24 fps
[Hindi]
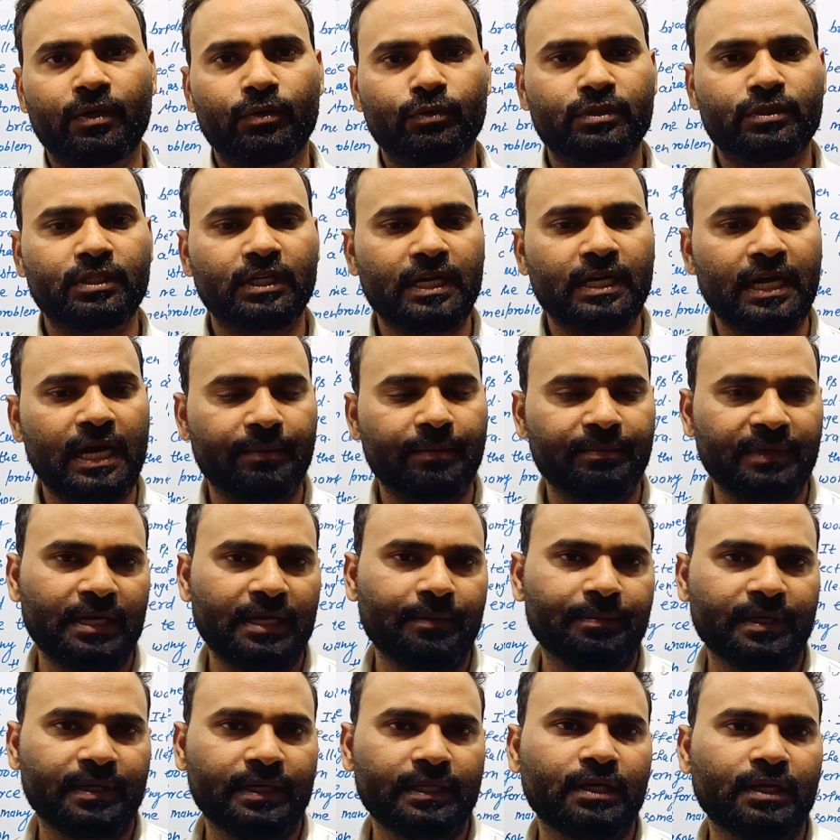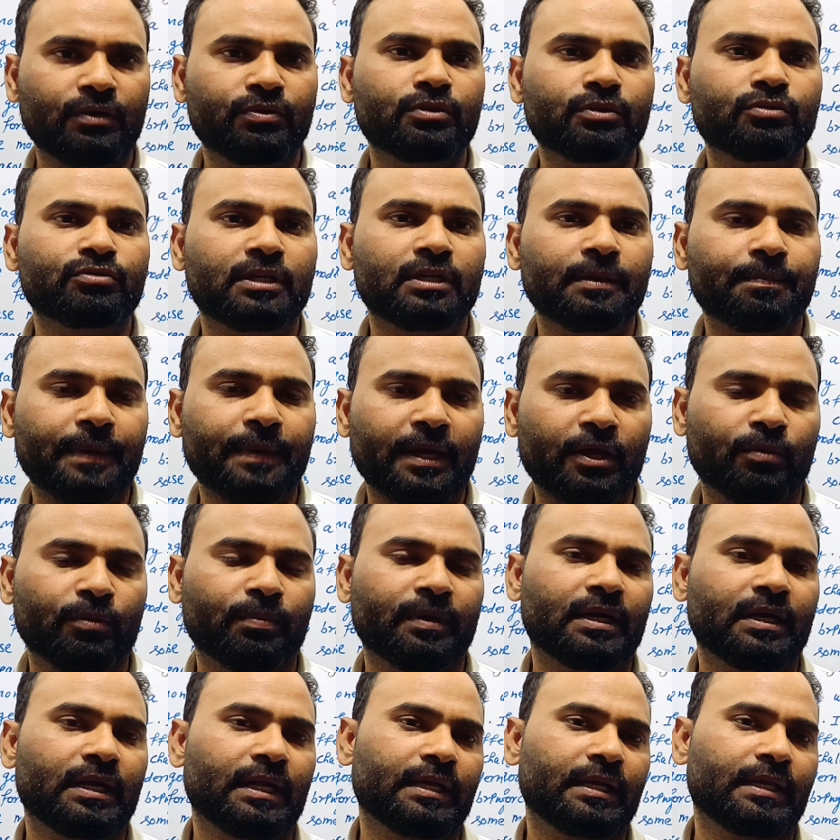उसे कामयाब करे जा उसे उसके पैरों पर
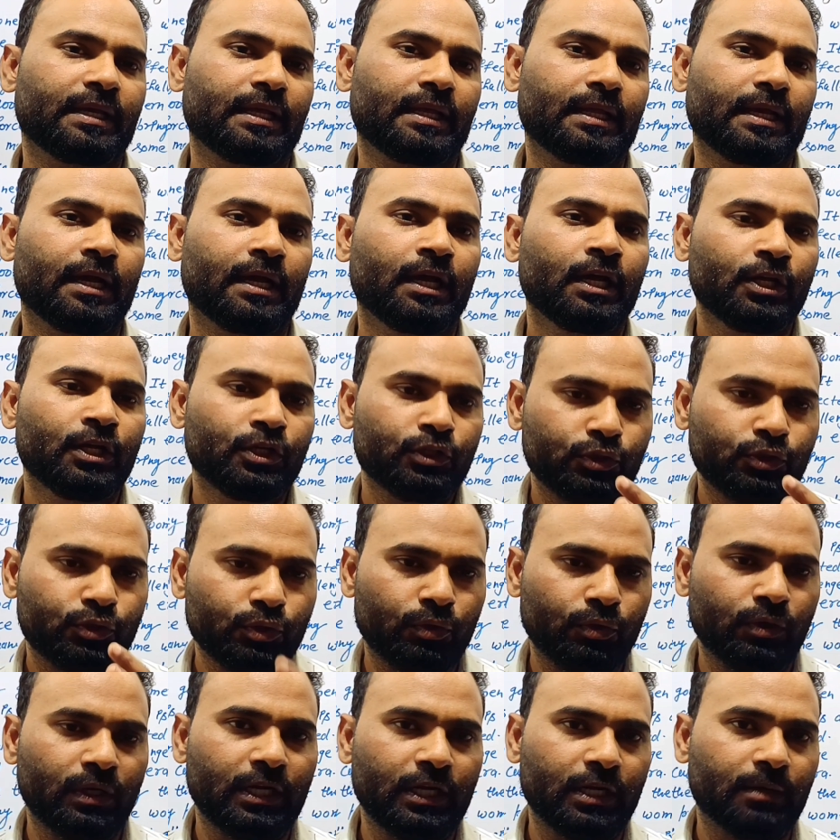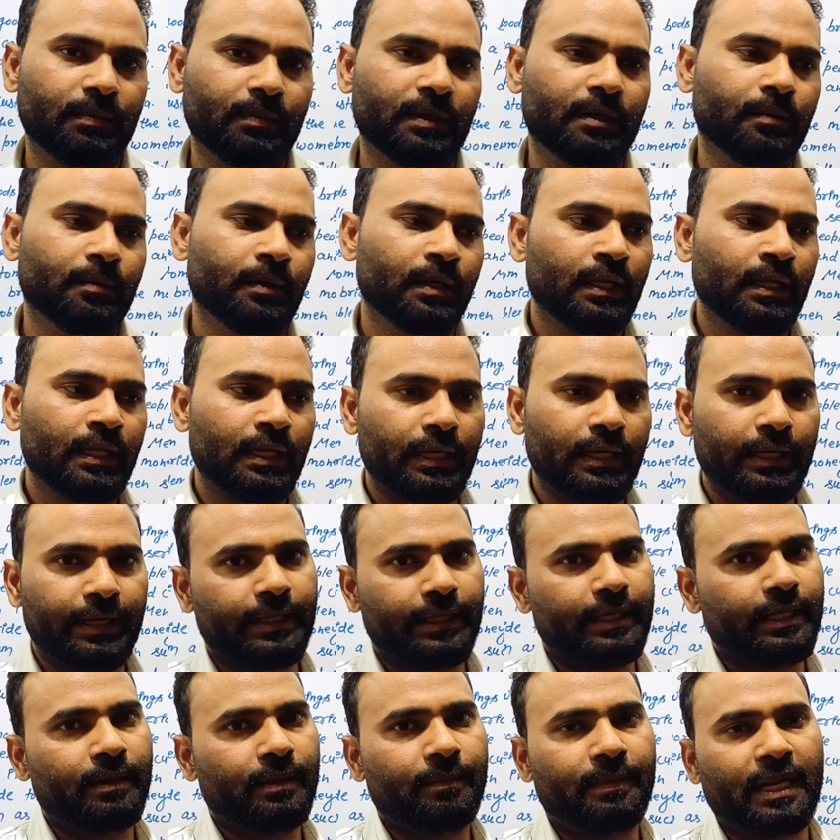खड़ा किया जा जो लगभग
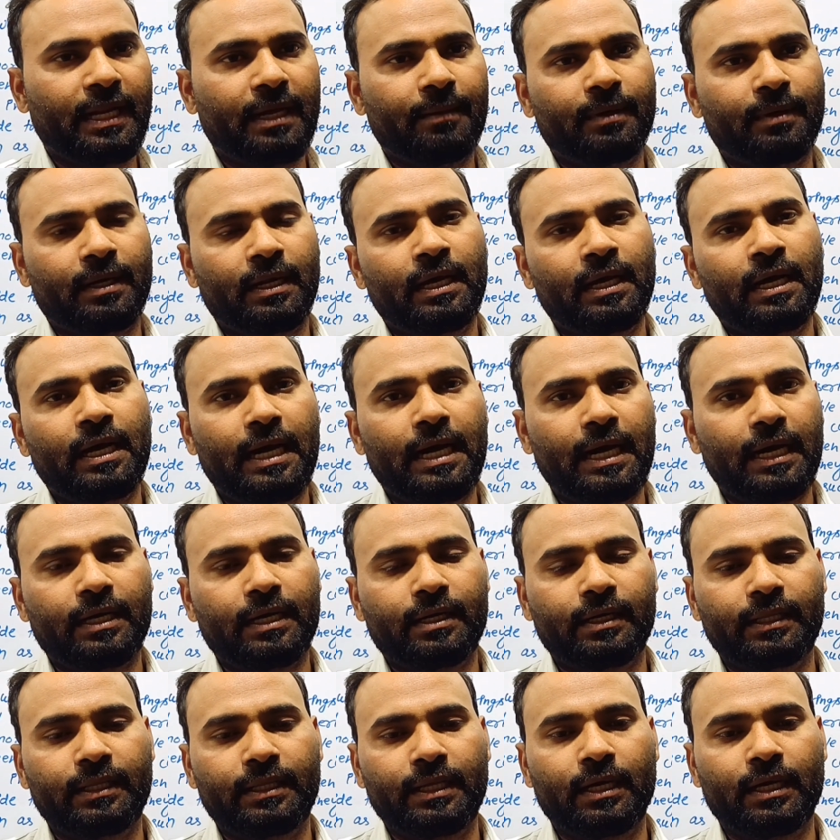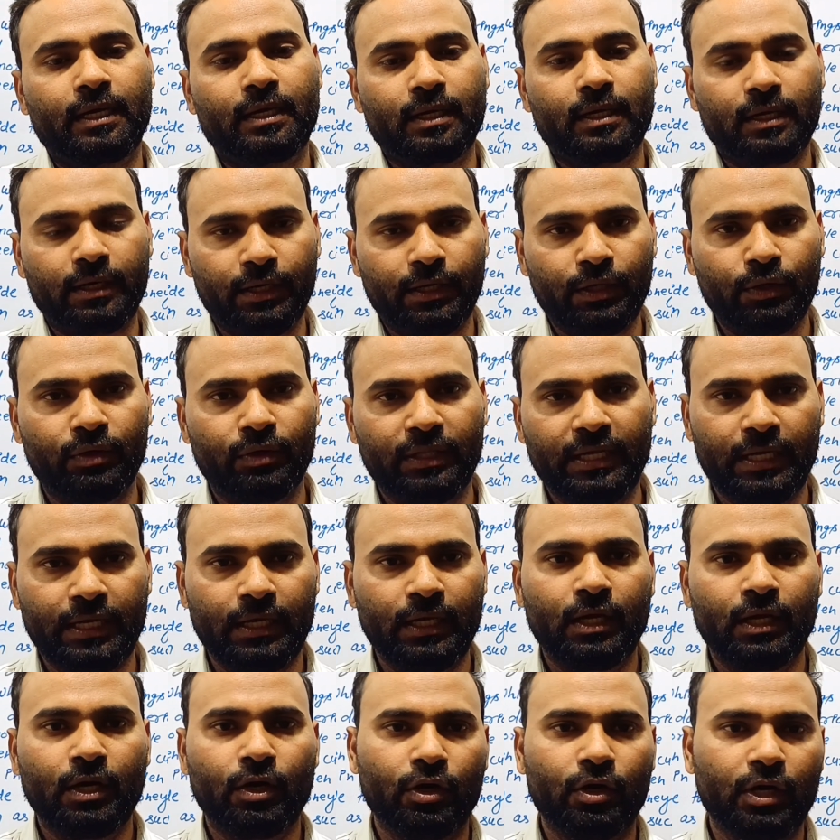लड़के की बराबर आग खड़ी जा खड़ी हो जा
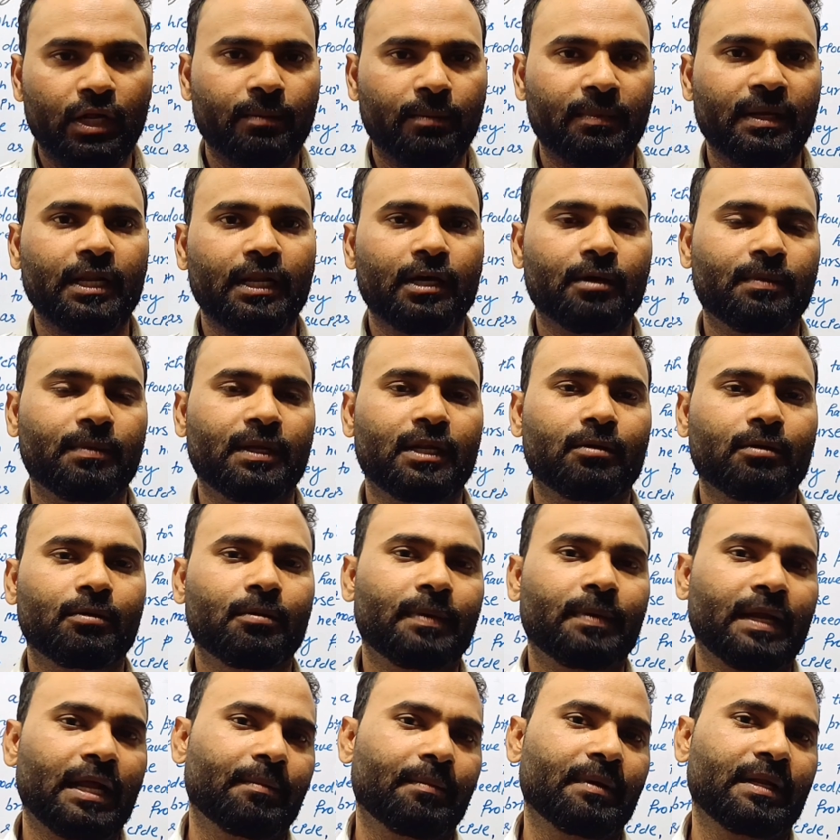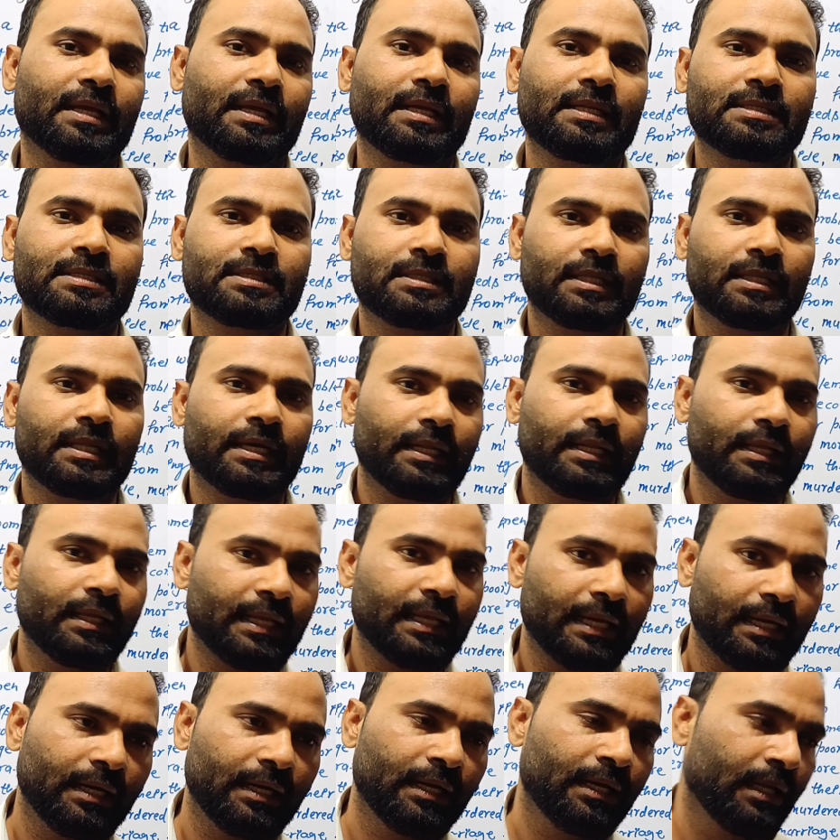और हमें लगभग लगभग बराबर की रिश्तेदारी
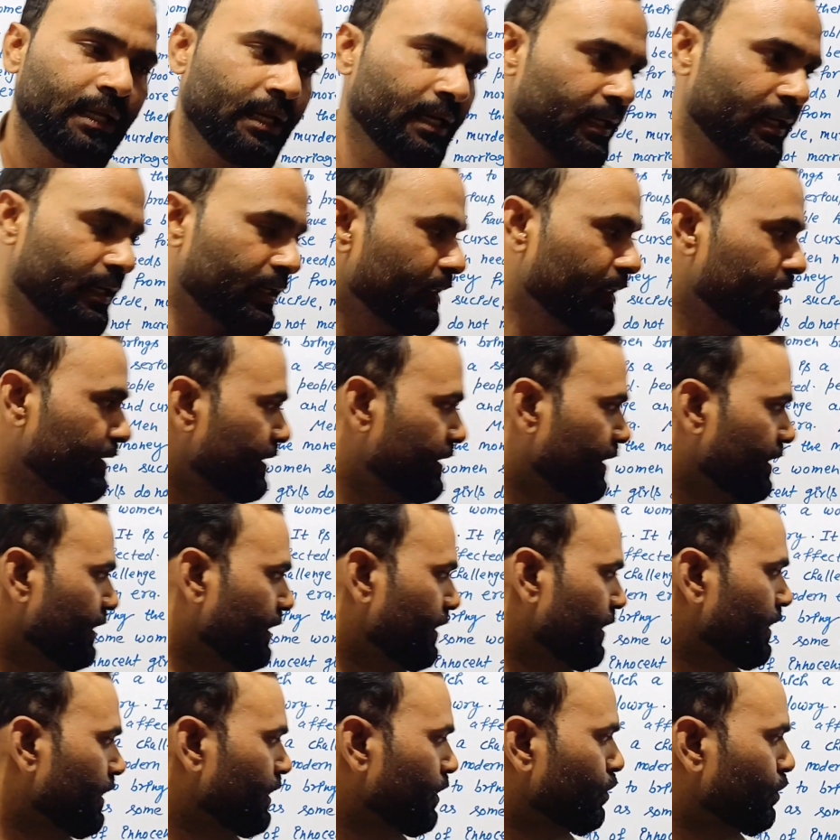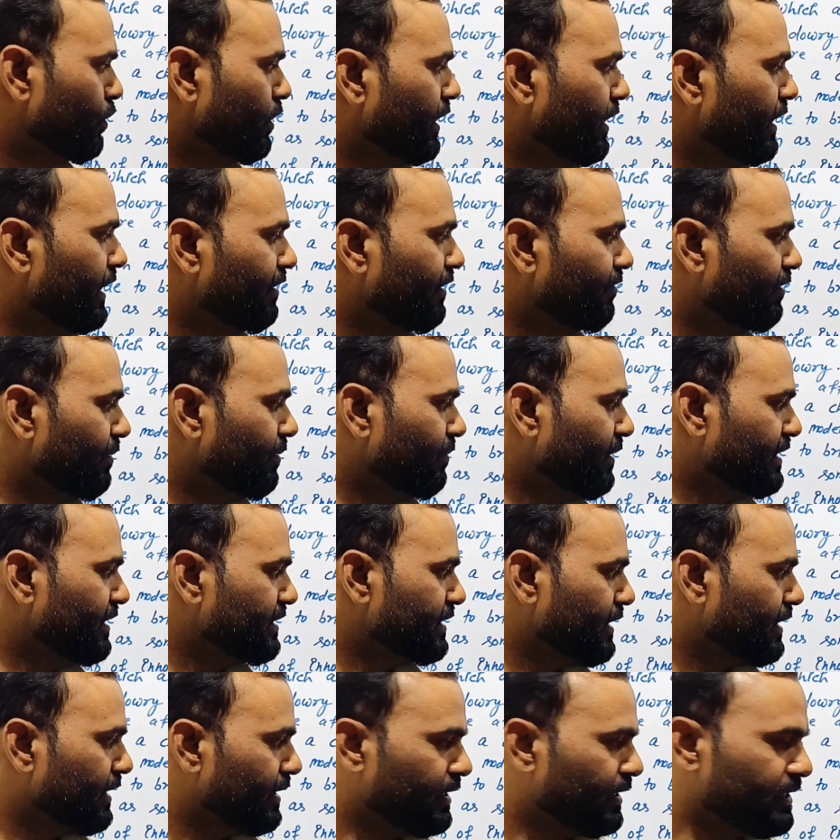क्या रखनी चाहिए तो अनइक्वल में
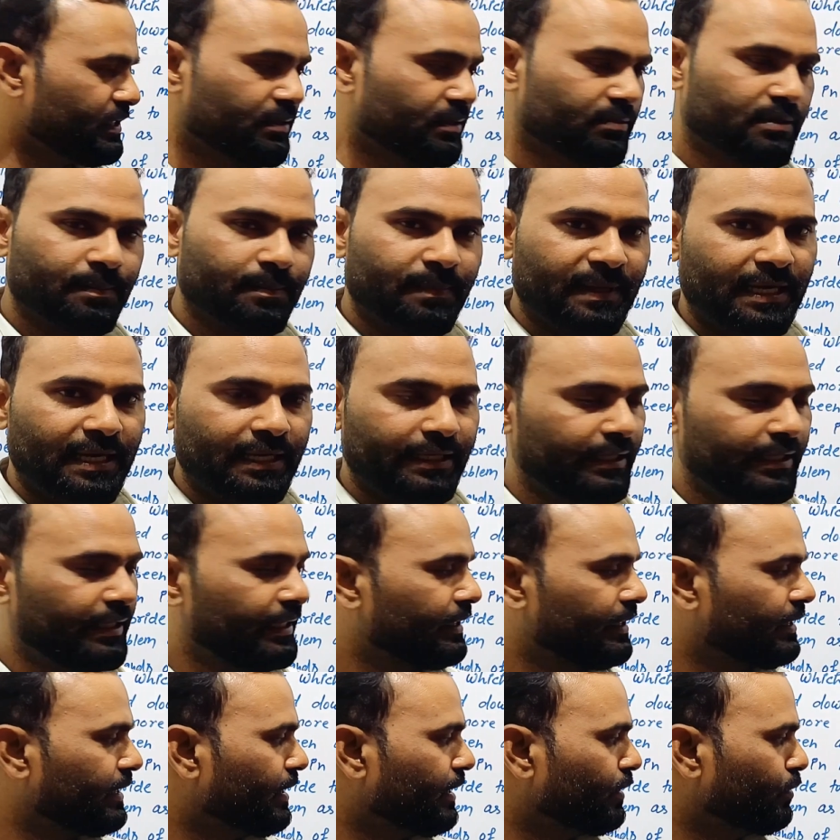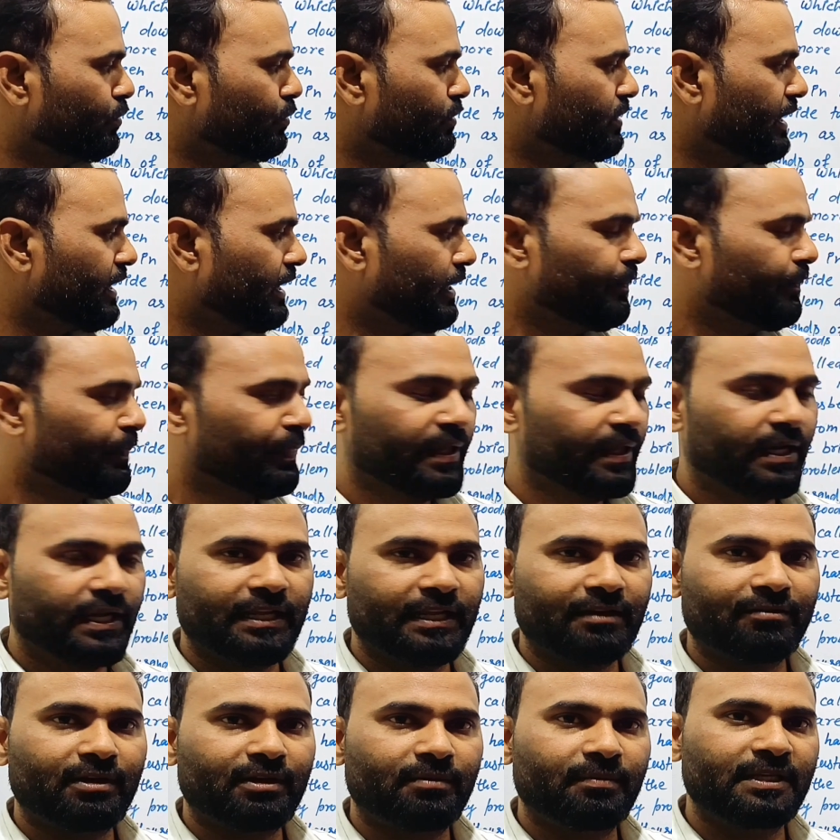के अंदर सबसे पहला यही आता दूसरा
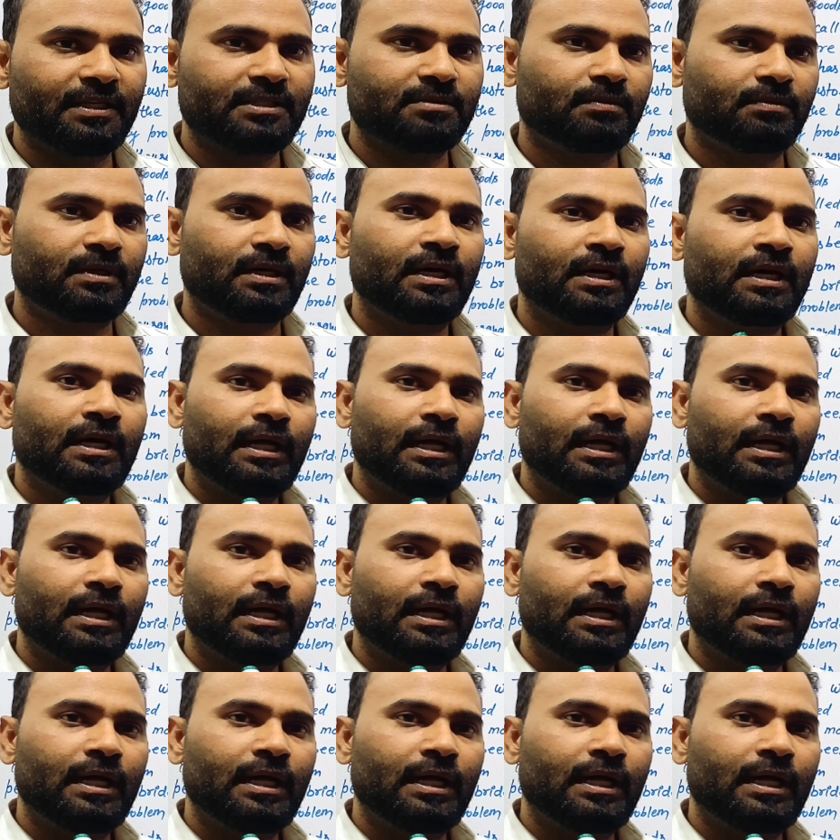अनइक्वल मैच में